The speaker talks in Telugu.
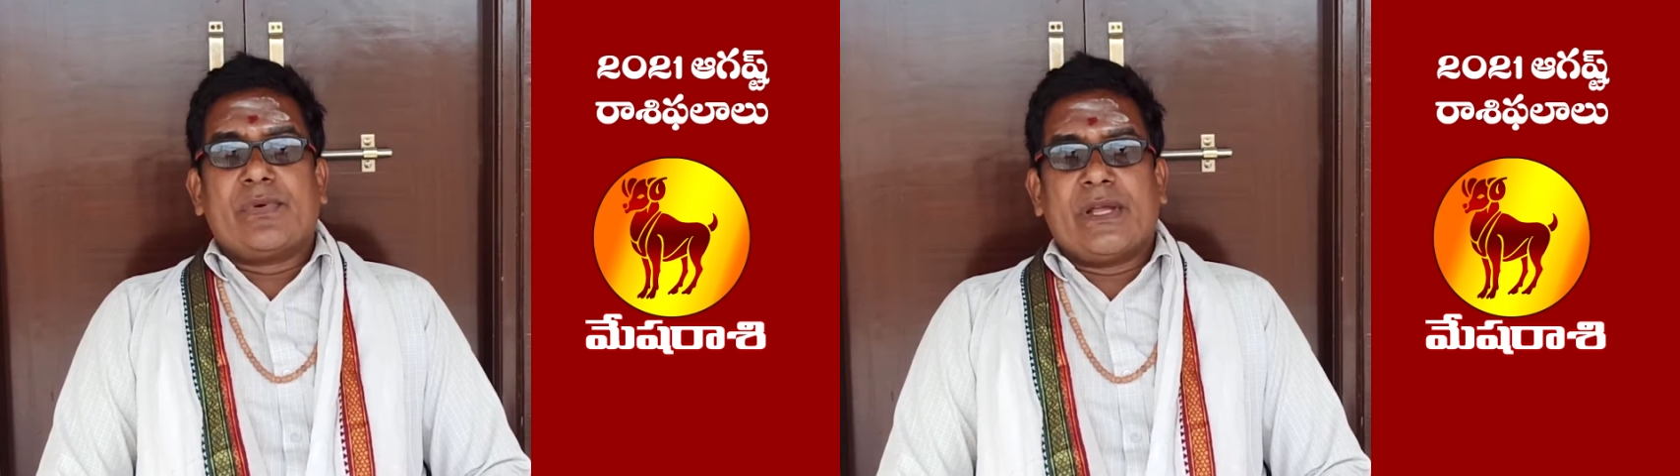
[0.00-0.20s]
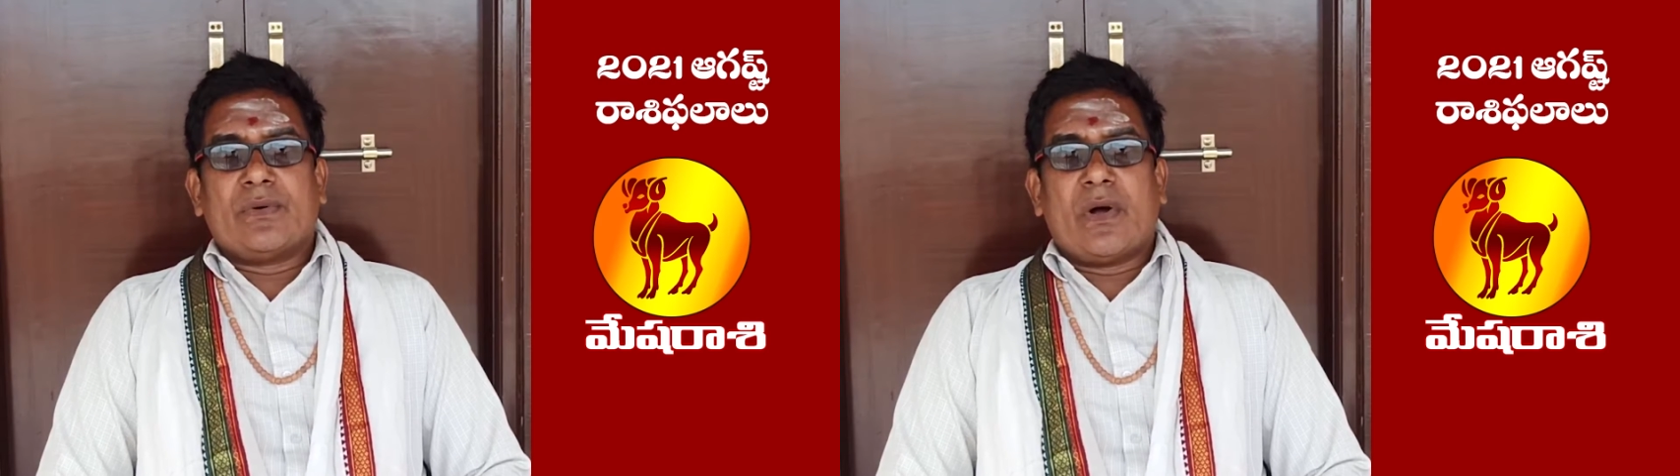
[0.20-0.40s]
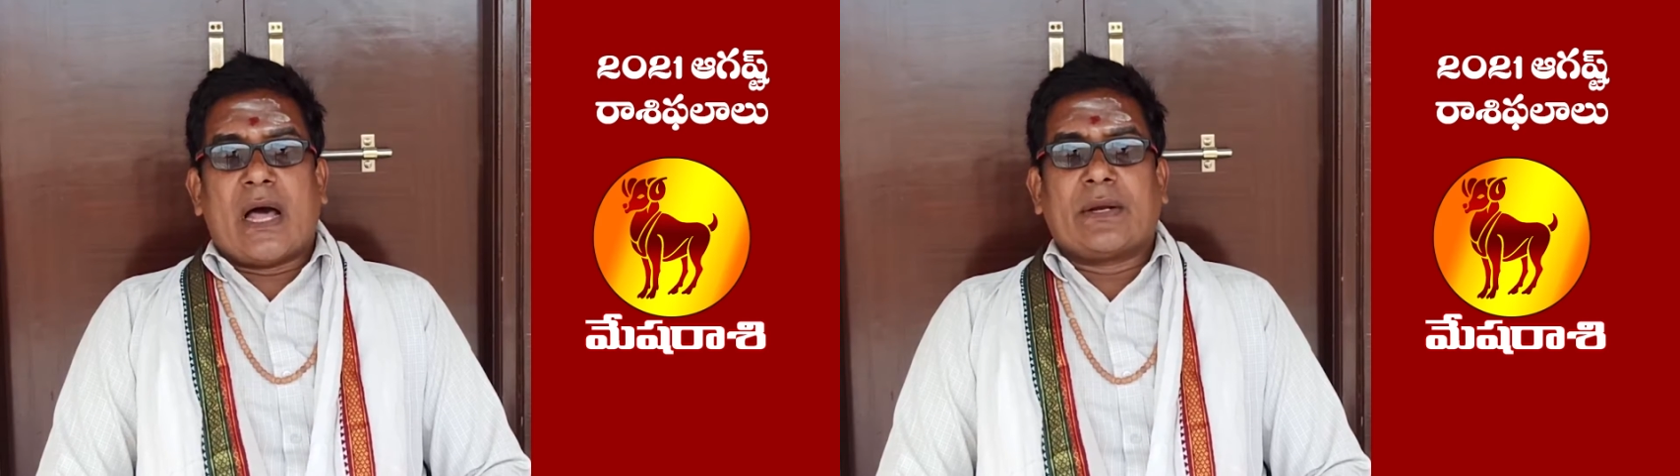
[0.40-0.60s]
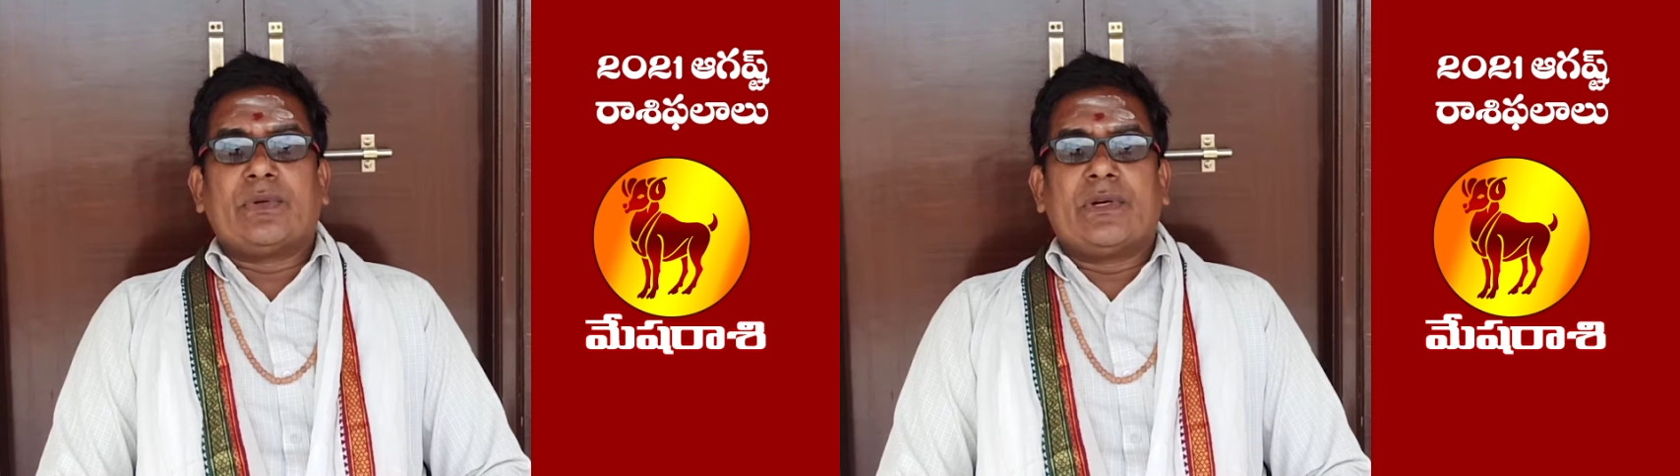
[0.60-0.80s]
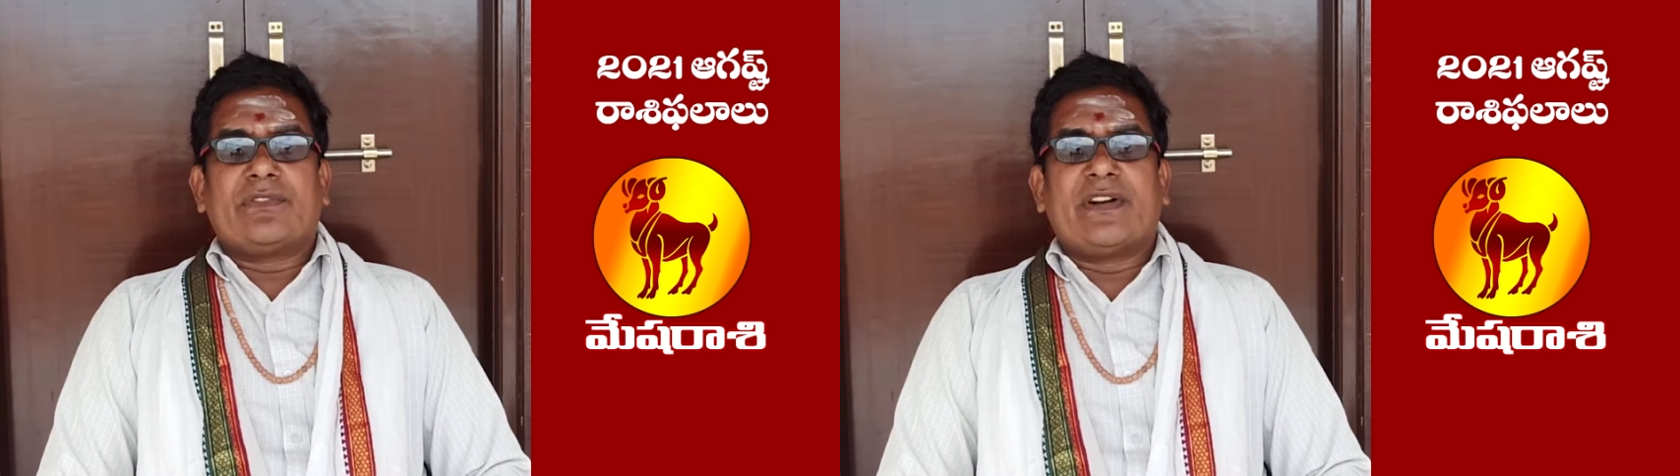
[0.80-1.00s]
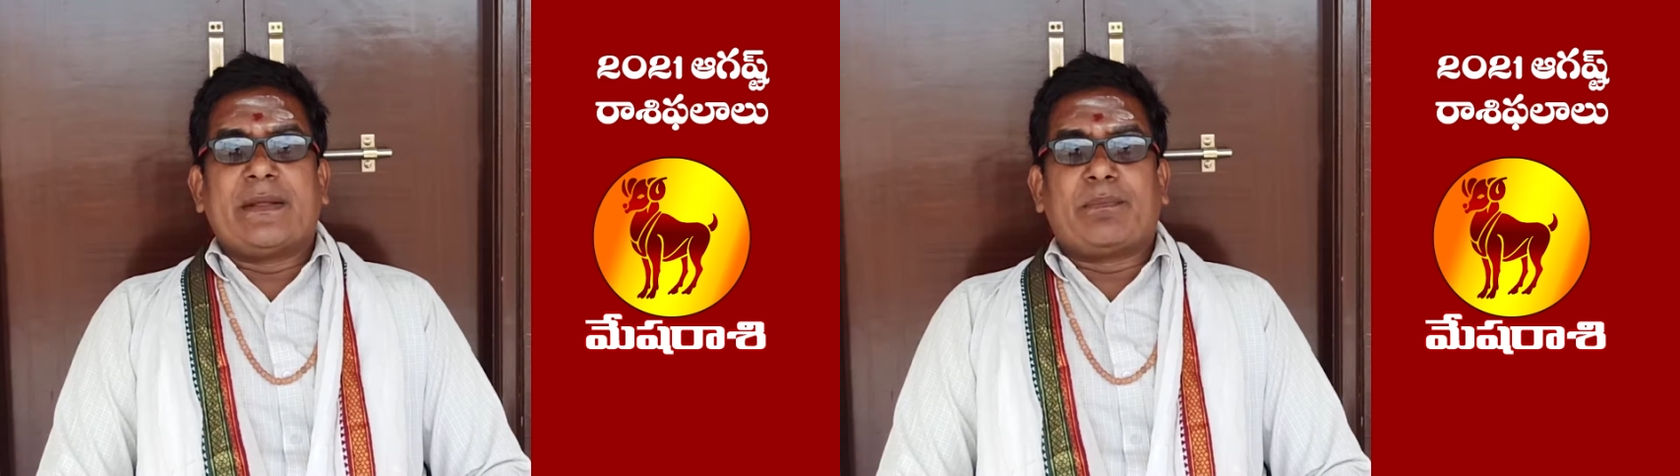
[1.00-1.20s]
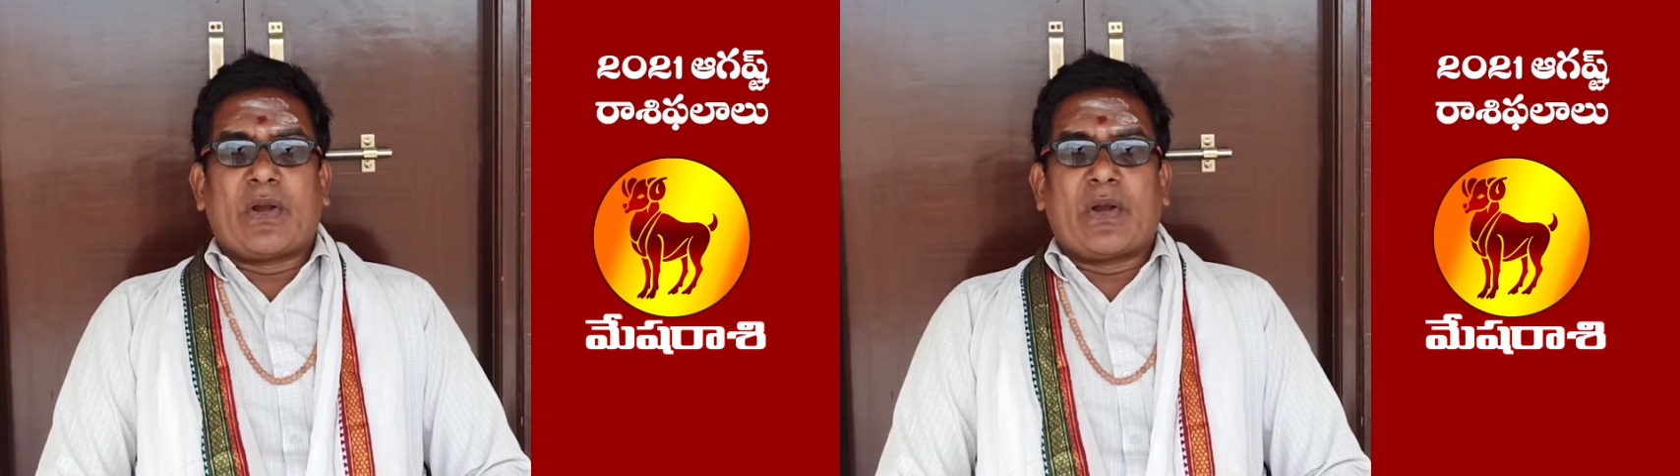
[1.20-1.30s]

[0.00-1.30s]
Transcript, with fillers: వీరు అనుకున్నటువంటి